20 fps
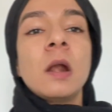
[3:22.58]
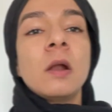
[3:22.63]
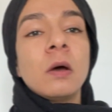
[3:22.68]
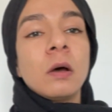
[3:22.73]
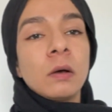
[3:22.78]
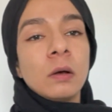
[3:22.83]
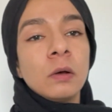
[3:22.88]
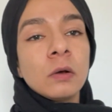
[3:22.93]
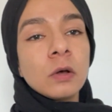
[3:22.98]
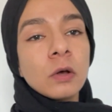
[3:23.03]

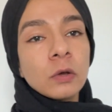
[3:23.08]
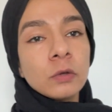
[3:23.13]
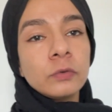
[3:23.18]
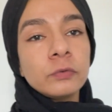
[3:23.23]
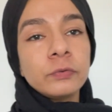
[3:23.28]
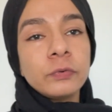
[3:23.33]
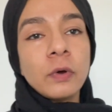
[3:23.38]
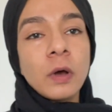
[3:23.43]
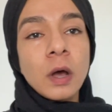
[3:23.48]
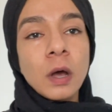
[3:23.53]
Alors encore
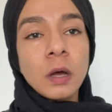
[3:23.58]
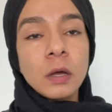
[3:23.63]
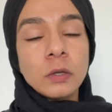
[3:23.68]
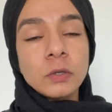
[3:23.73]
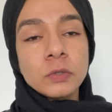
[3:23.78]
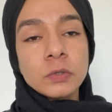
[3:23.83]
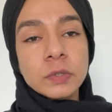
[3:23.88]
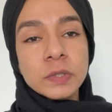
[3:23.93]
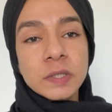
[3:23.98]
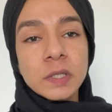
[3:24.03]
une fois,
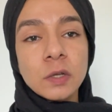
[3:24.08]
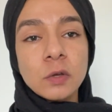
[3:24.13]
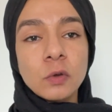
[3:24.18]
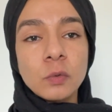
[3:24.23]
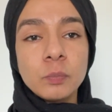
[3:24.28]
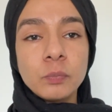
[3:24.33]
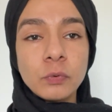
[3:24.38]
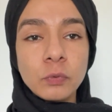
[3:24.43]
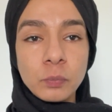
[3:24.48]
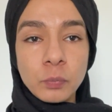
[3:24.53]
je sais que
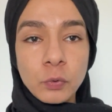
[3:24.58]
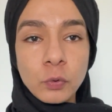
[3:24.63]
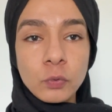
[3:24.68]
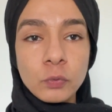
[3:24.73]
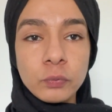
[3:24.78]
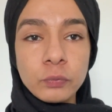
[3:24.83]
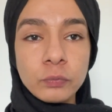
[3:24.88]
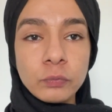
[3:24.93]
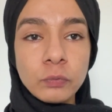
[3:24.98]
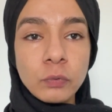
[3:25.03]
pour
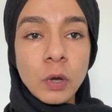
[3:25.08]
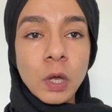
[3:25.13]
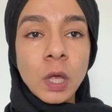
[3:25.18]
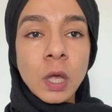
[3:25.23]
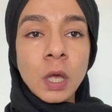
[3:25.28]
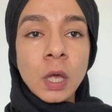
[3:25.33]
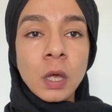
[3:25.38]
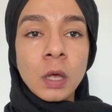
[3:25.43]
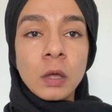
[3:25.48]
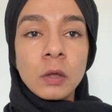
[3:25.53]
beaucoup,
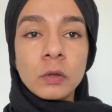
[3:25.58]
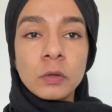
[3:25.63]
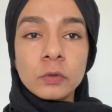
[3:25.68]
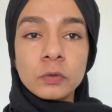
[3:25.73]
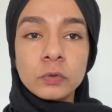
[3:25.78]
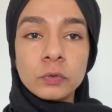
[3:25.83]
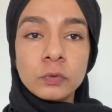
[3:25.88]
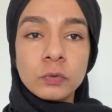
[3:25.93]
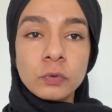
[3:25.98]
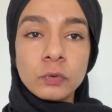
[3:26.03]

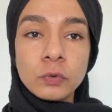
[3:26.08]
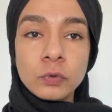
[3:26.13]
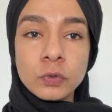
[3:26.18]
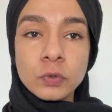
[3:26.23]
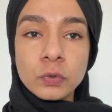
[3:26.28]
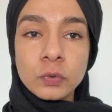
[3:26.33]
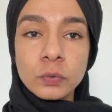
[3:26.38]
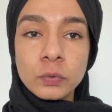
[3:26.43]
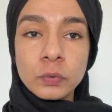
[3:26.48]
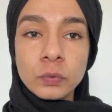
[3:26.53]
ce que
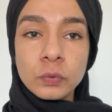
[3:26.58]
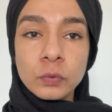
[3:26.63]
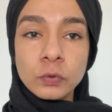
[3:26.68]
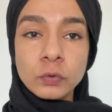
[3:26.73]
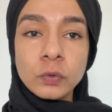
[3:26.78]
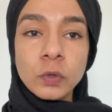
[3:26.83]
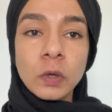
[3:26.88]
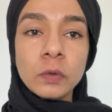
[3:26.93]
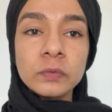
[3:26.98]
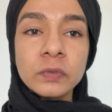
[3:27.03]
je
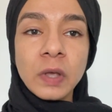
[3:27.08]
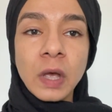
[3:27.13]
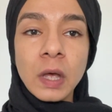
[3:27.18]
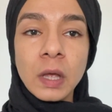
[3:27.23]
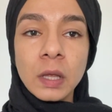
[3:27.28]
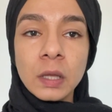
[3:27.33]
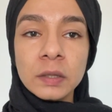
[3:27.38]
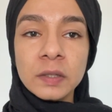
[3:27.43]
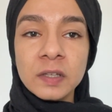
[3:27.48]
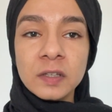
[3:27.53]
suis en
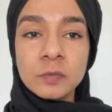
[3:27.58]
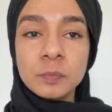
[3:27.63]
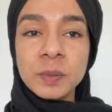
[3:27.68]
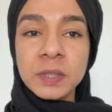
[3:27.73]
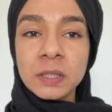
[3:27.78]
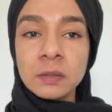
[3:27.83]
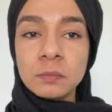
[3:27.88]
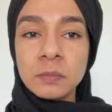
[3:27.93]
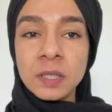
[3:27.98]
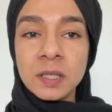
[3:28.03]
train
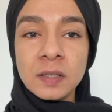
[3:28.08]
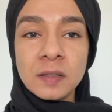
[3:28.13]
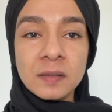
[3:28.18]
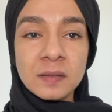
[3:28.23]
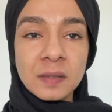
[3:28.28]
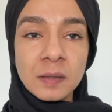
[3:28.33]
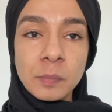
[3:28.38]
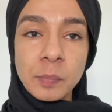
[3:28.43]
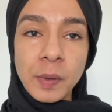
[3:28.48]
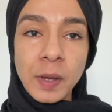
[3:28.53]
d'exprimer,
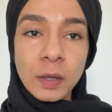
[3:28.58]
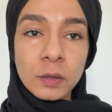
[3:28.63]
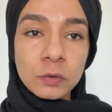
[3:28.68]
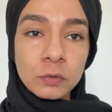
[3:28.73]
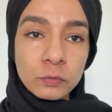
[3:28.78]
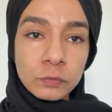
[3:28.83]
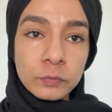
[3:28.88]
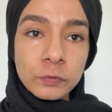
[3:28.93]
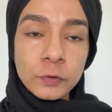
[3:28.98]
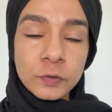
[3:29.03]
c'est pas
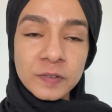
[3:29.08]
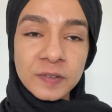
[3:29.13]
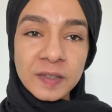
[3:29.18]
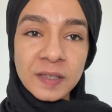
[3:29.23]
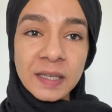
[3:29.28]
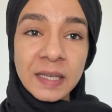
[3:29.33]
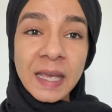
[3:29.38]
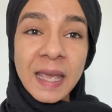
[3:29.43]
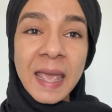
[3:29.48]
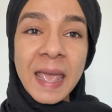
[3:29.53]
une
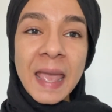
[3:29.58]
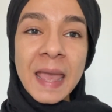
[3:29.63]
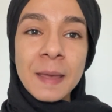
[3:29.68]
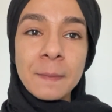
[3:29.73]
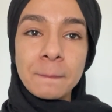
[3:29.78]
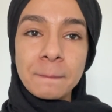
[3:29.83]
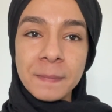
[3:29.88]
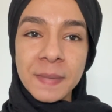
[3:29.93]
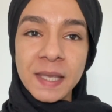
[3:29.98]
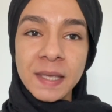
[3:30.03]
nouveauté,
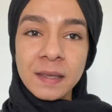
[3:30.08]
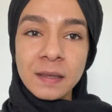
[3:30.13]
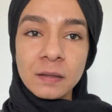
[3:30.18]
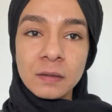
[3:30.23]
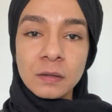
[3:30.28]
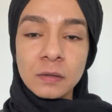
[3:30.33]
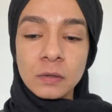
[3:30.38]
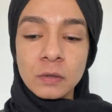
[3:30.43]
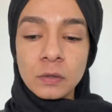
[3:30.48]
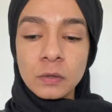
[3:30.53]

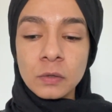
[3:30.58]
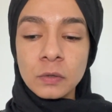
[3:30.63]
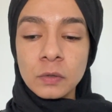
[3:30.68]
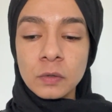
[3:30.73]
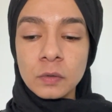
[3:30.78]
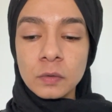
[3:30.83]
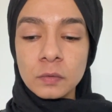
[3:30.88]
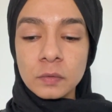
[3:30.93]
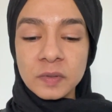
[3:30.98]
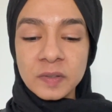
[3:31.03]
mais
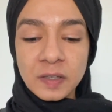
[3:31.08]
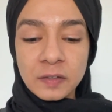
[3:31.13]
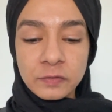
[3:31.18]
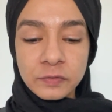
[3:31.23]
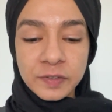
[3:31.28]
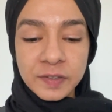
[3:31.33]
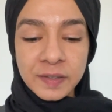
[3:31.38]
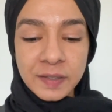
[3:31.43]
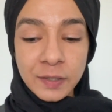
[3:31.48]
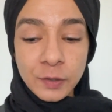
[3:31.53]
cette
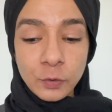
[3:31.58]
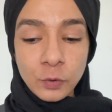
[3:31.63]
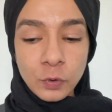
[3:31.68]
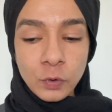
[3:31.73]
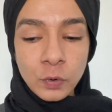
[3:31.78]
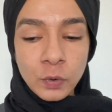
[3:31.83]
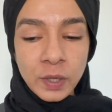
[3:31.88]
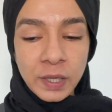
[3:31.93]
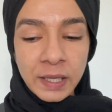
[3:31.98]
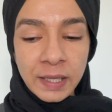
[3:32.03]

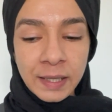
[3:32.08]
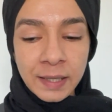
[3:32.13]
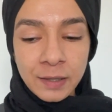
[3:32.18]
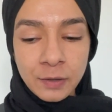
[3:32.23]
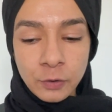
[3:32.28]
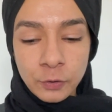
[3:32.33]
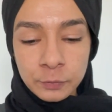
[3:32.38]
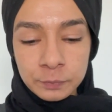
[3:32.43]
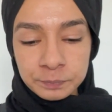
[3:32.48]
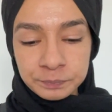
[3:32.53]
vidéo
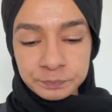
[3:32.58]
est